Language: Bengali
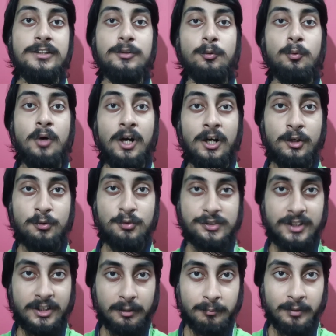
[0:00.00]
ওয়ার টু
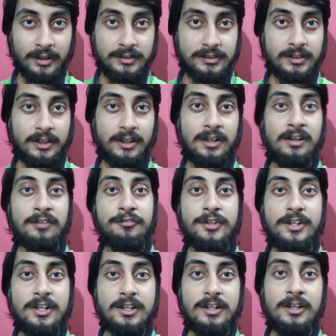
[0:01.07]
সিনেমায় যে
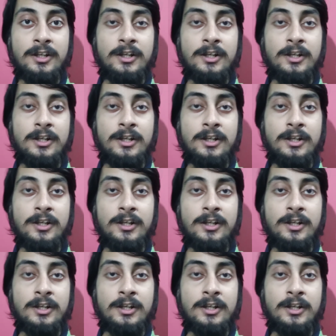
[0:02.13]
কবিরের